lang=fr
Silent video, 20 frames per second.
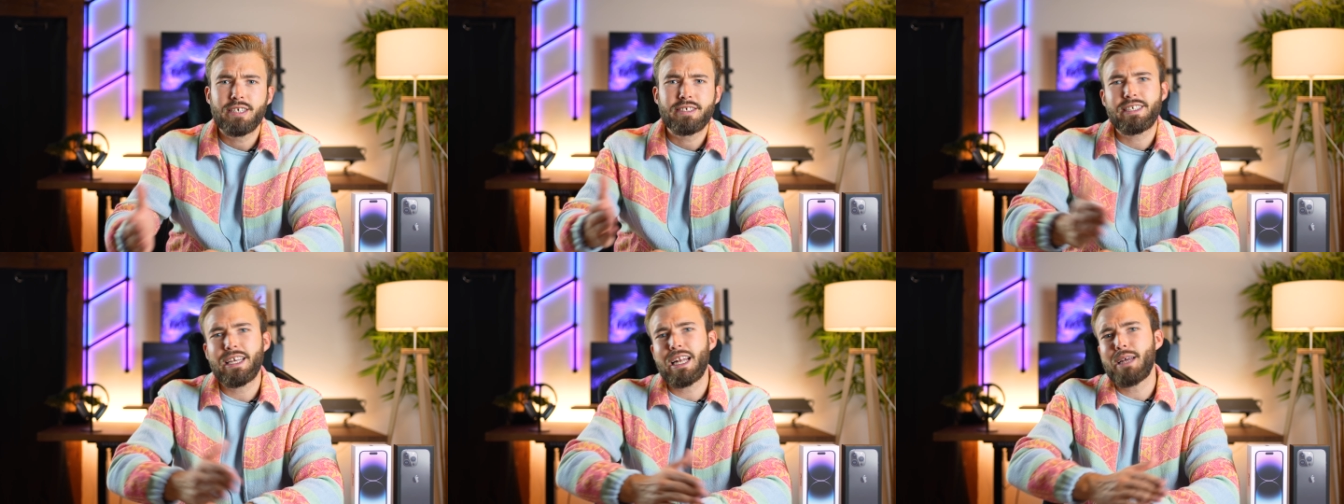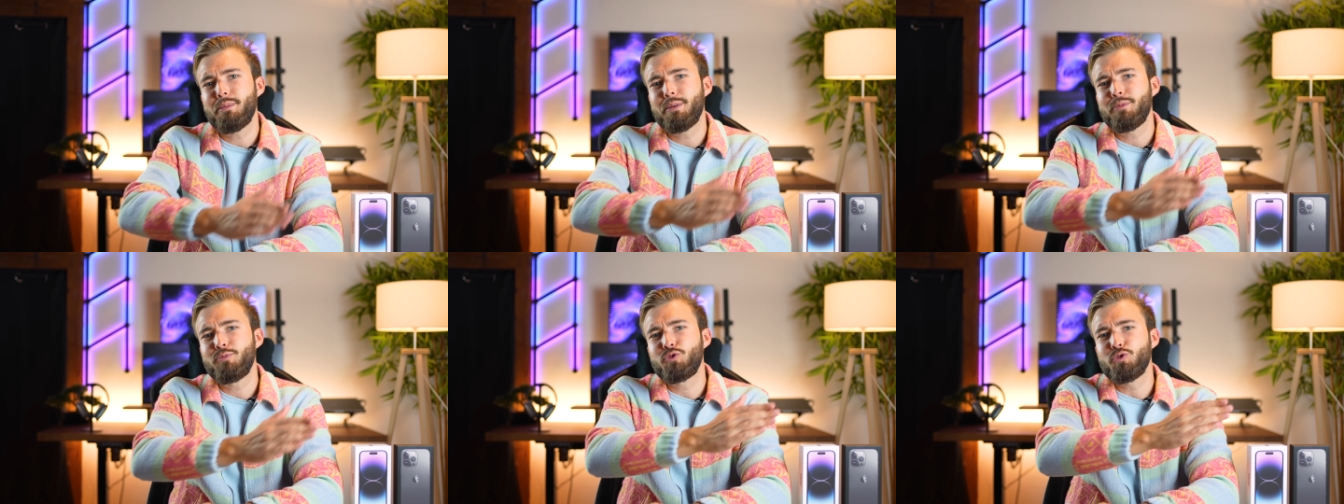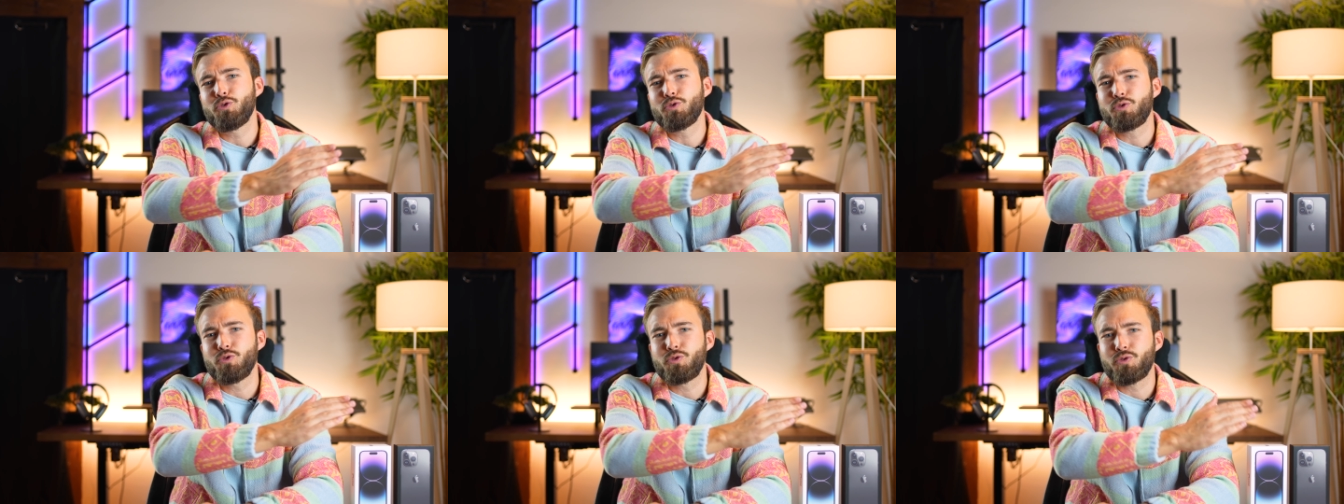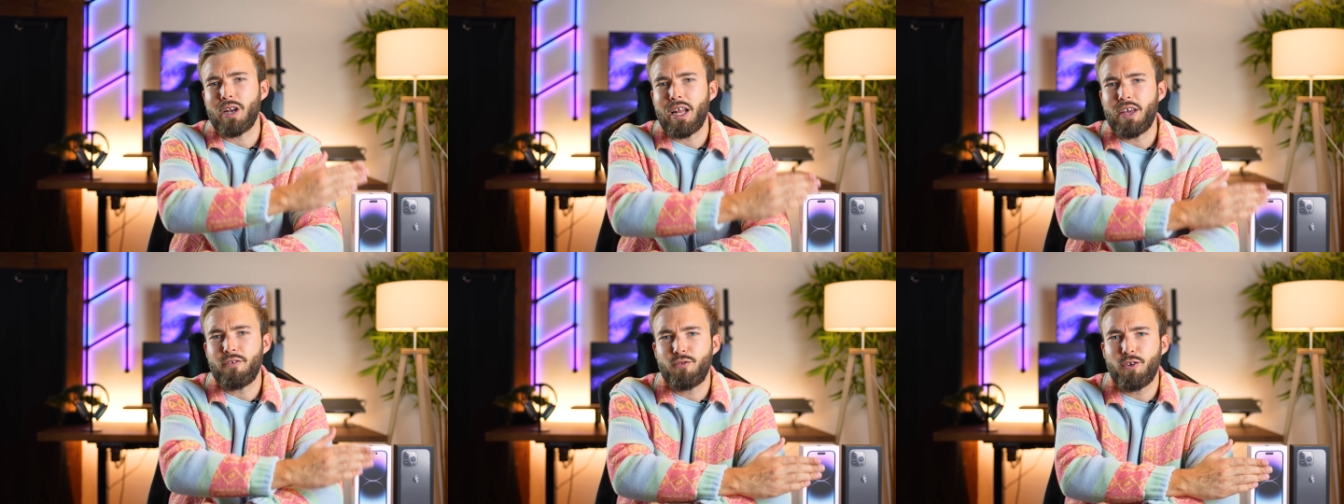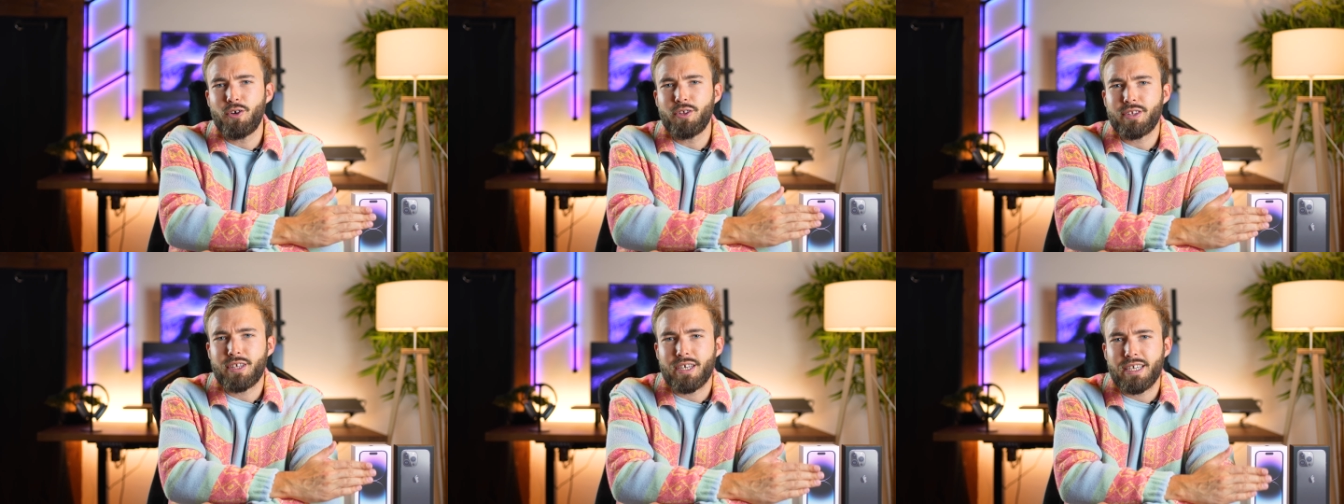c'est la même chose que sur
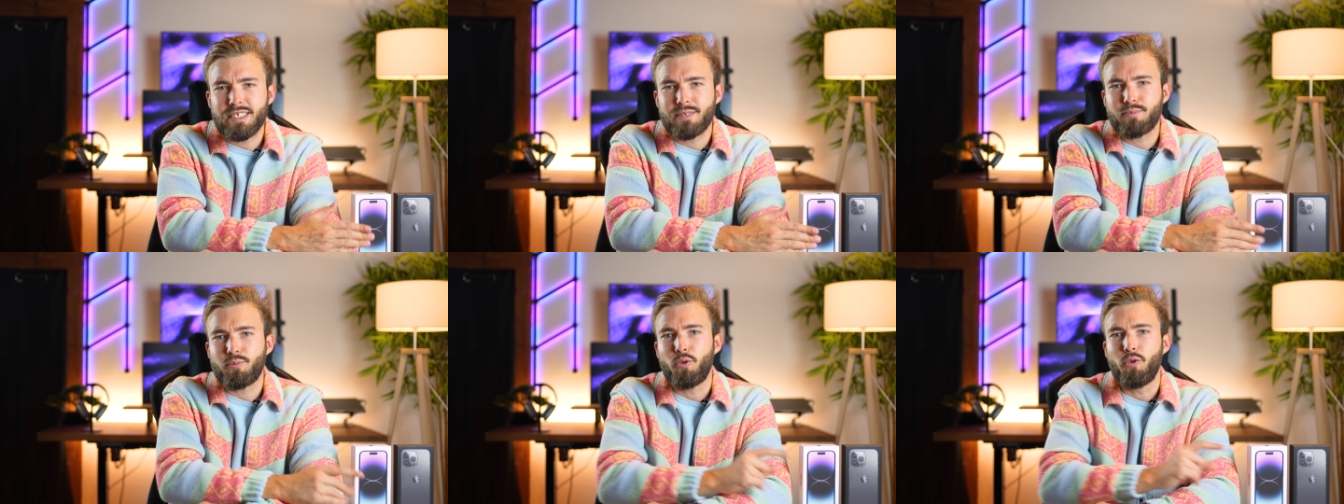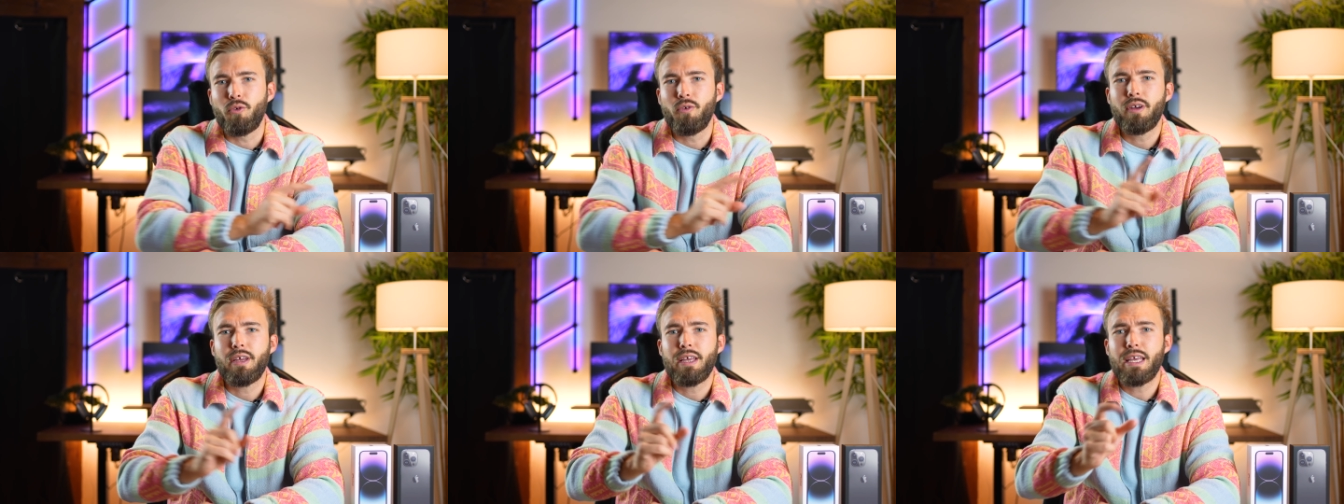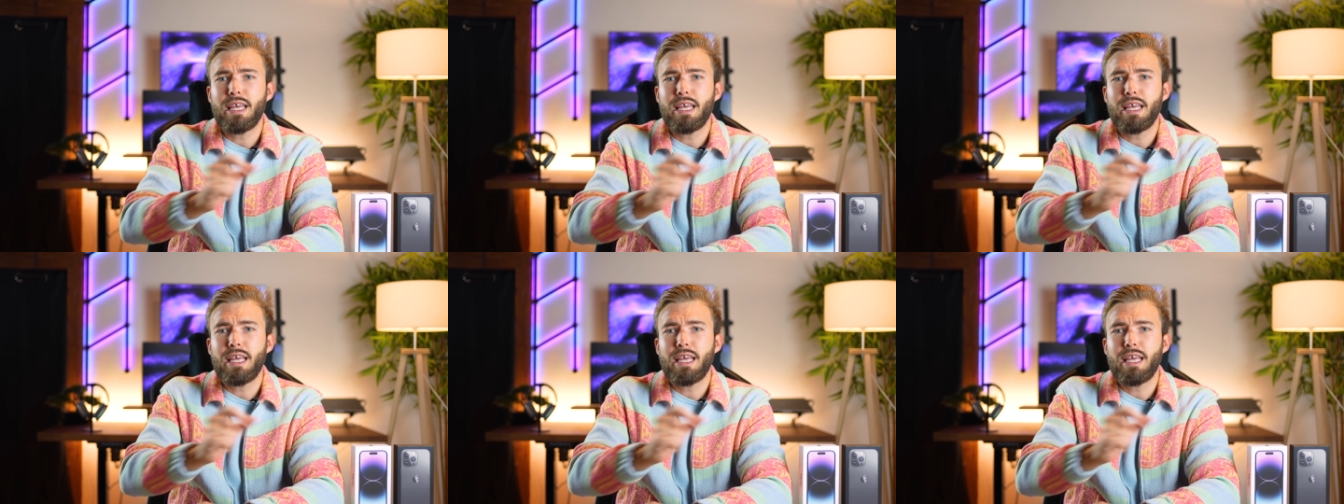l'iPhone 13 Pro.